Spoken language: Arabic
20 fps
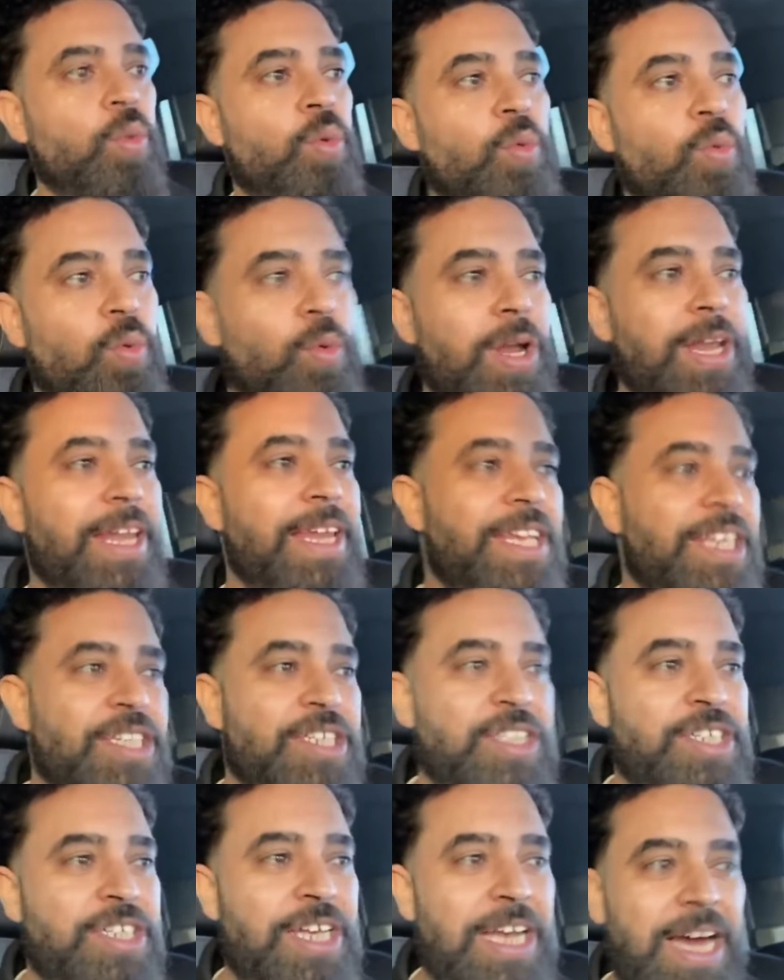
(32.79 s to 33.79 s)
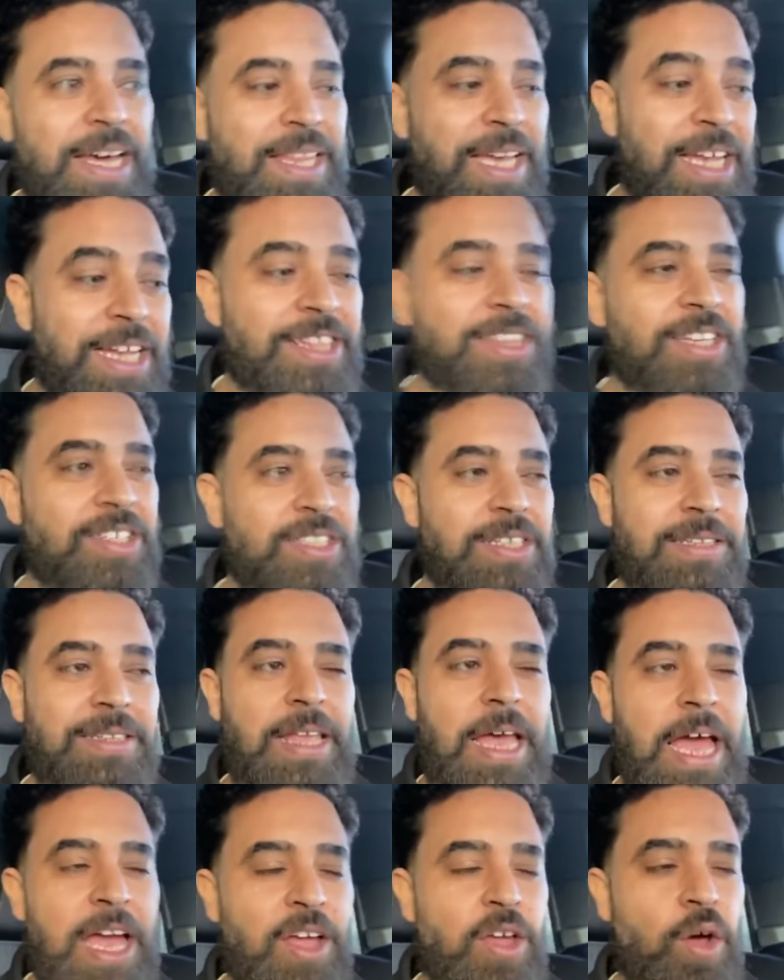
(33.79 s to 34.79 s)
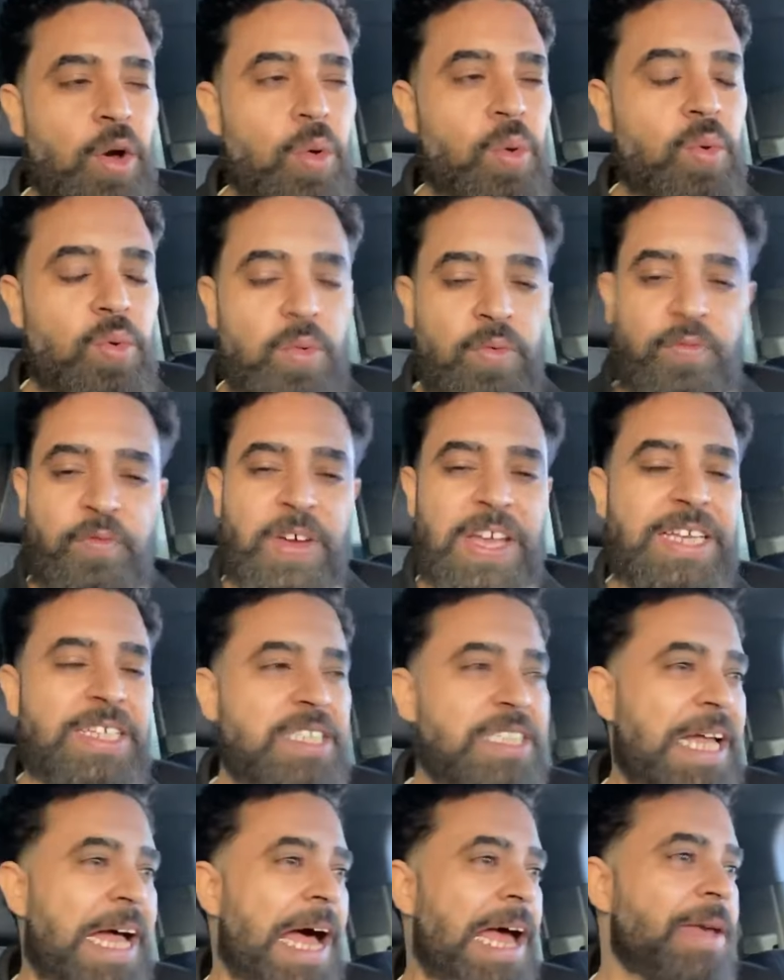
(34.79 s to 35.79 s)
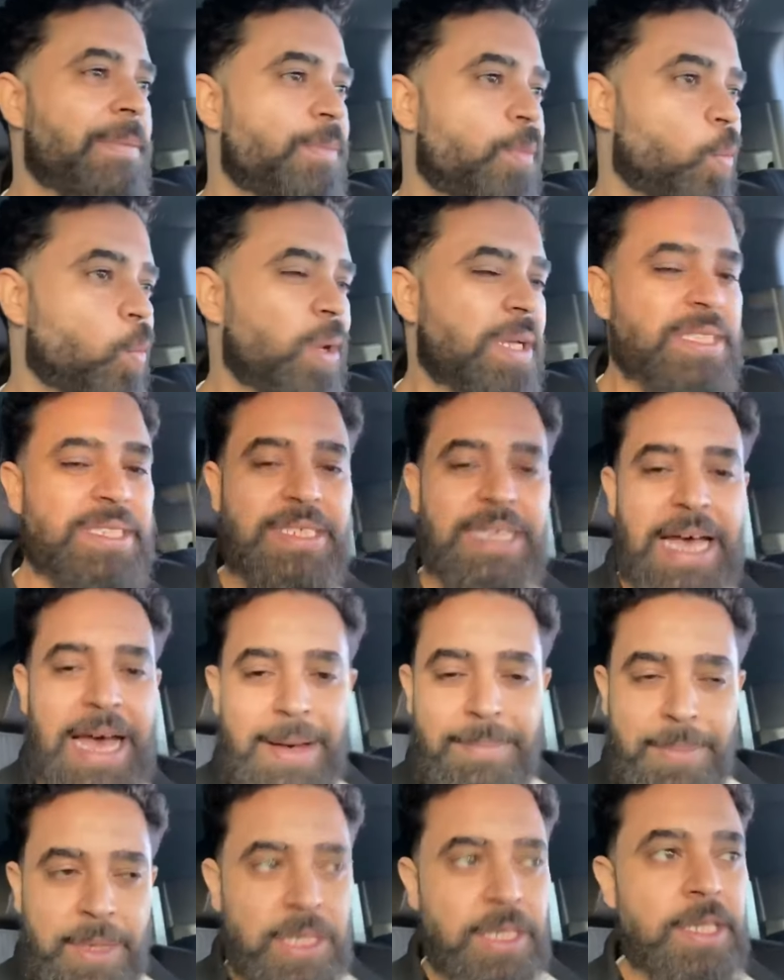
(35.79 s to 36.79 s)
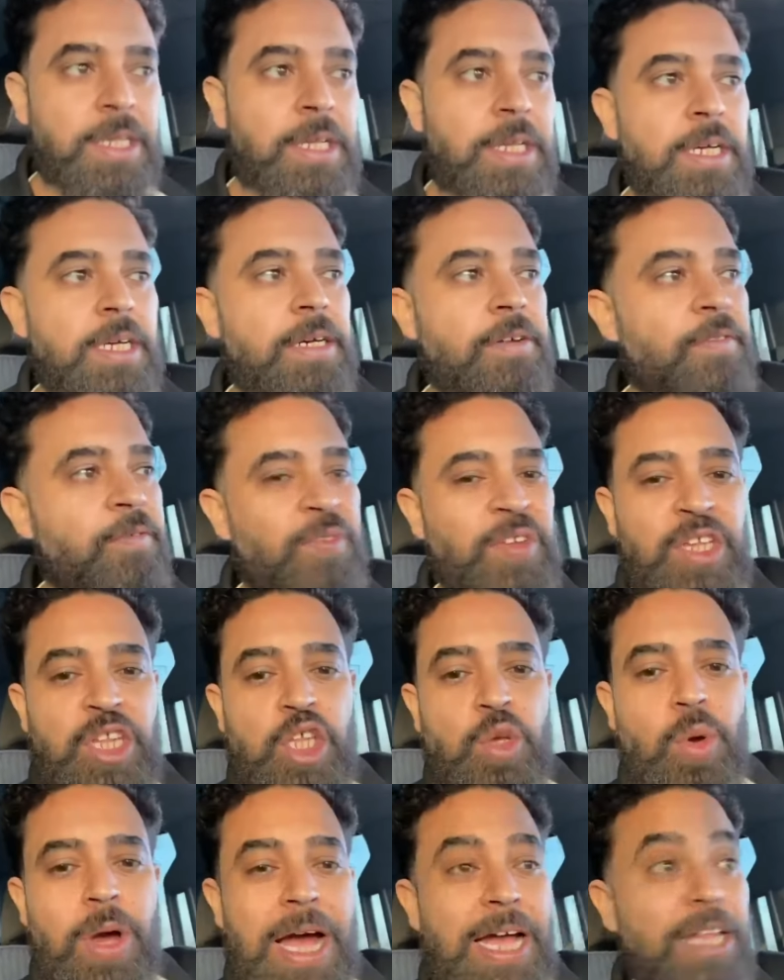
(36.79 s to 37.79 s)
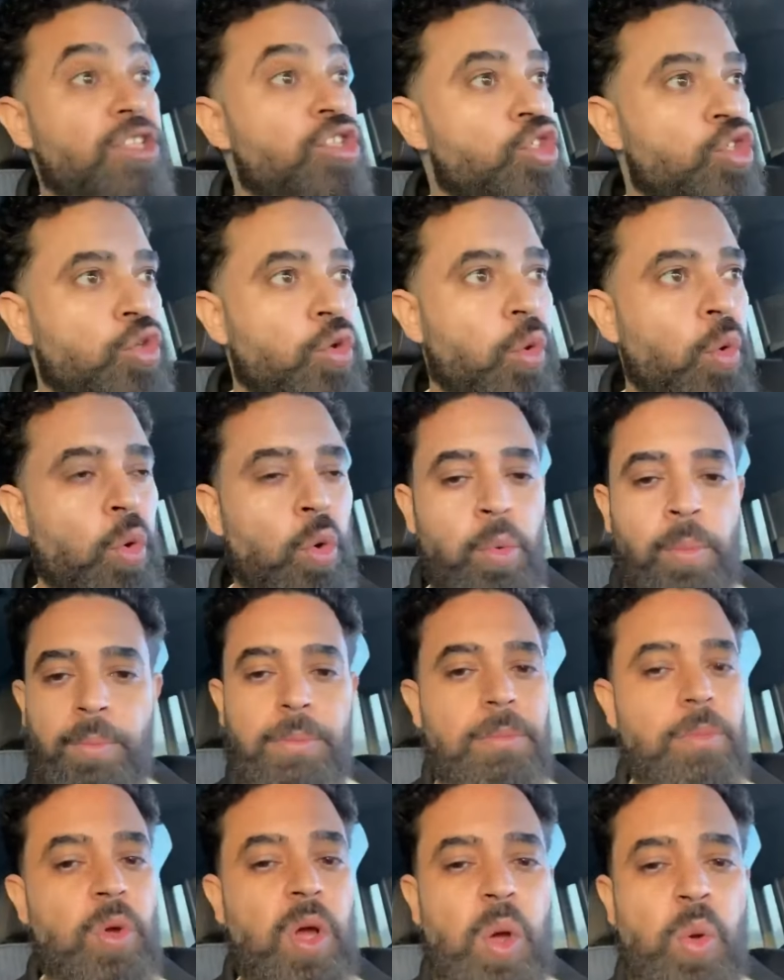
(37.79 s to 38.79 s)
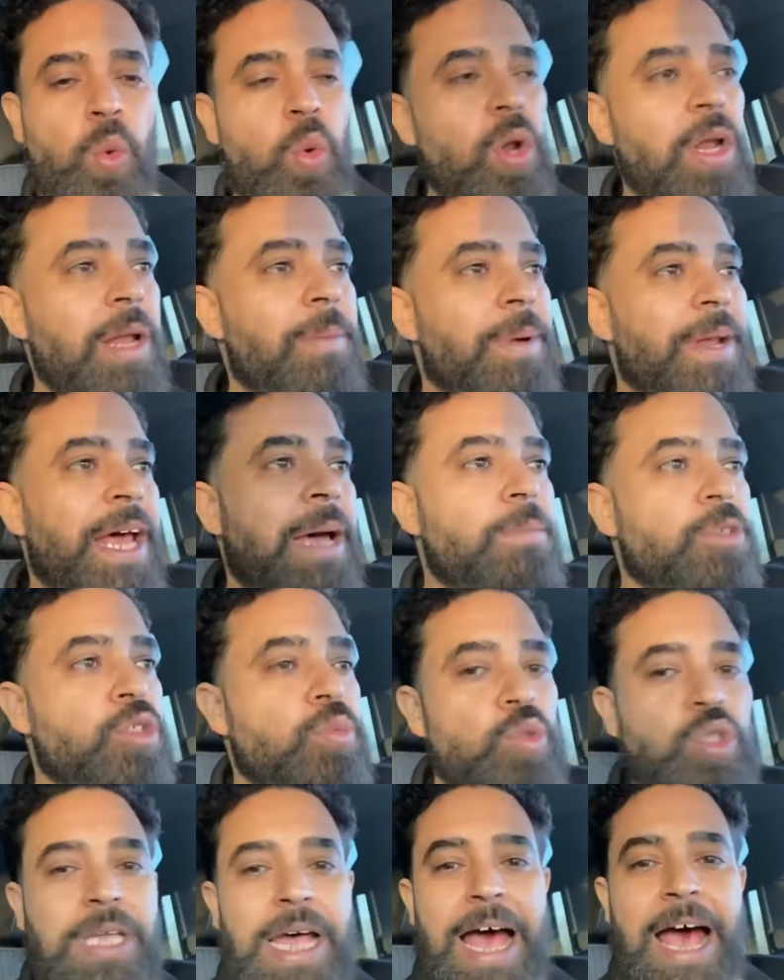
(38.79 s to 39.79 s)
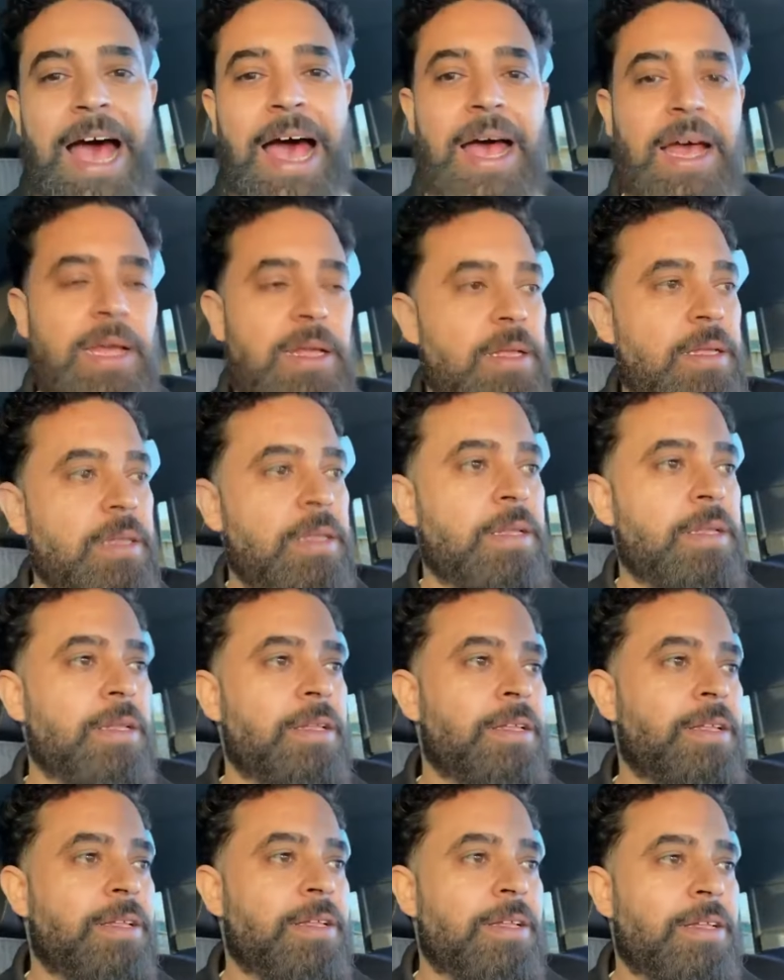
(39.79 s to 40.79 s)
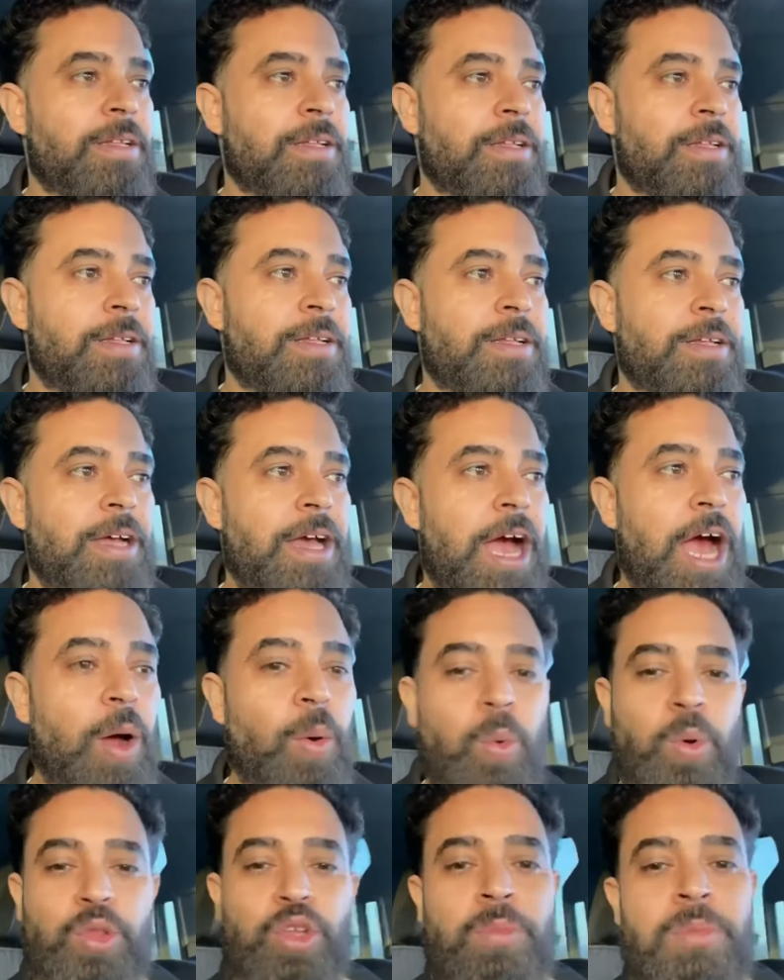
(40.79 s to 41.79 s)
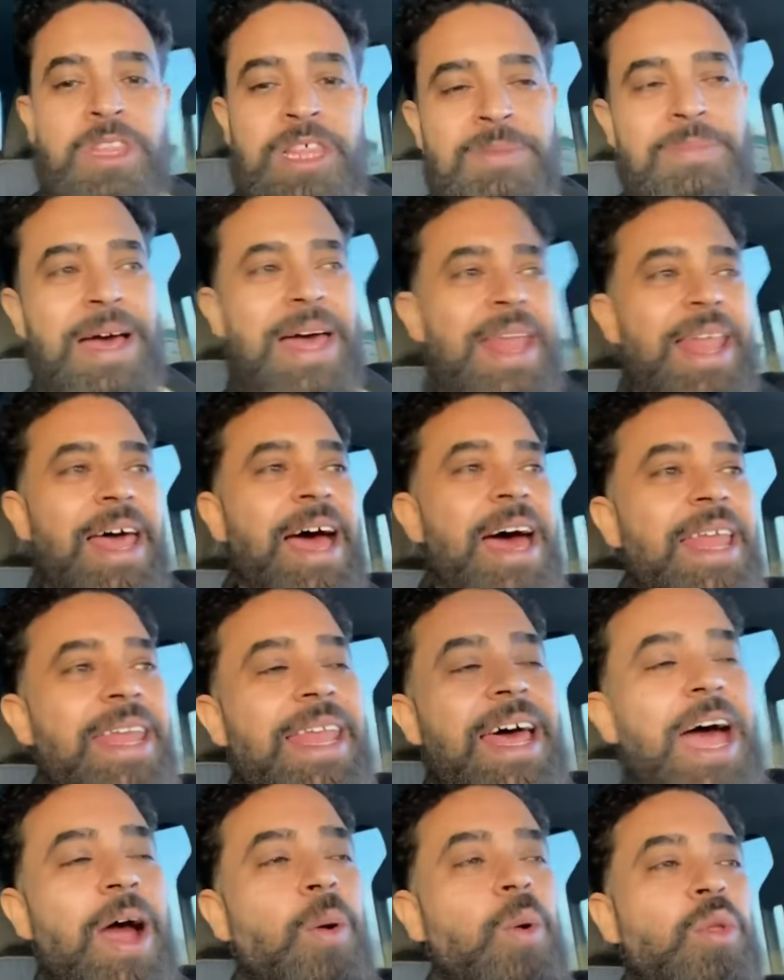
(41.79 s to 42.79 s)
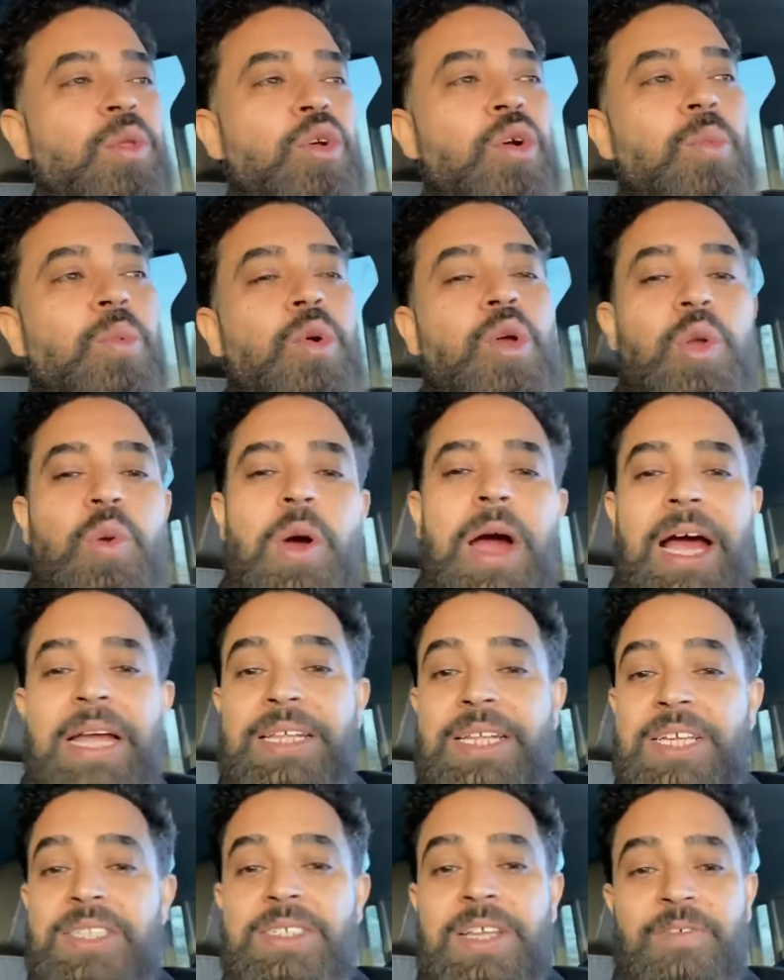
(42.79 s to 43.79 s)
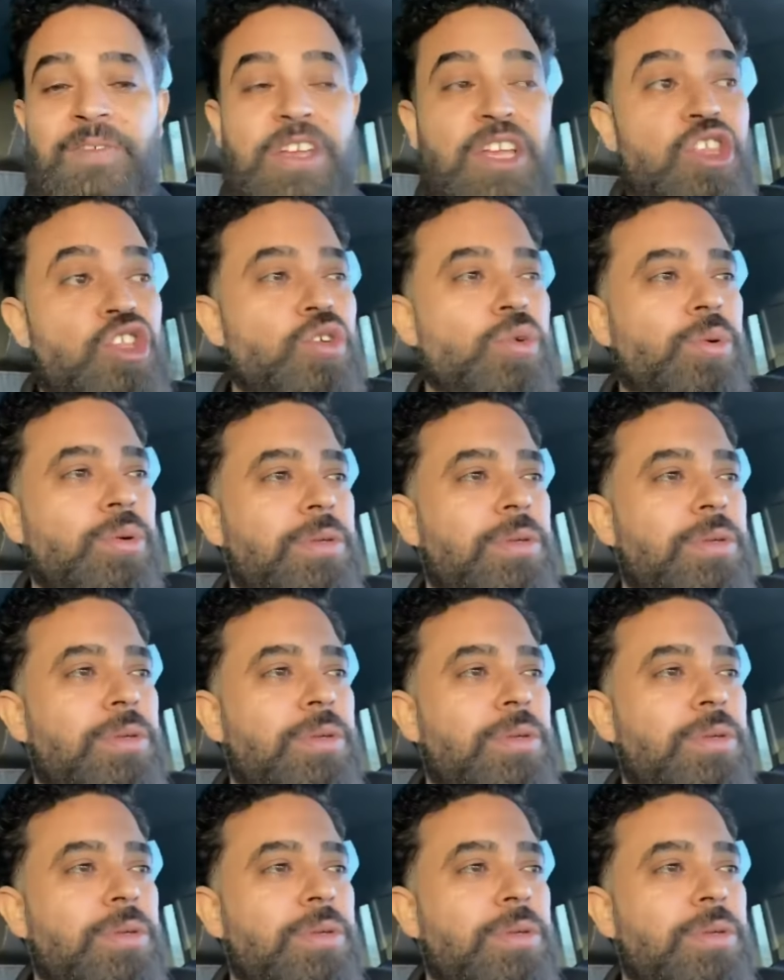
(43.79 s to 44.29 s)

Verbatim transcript: واللي يشتي هذا يتصل تانجو فيس تايم واتساب فيديوهات زوم كل البرامج متاحة عودوا مثل ما الآن لا أعودكم كل واحد ينزل فيديو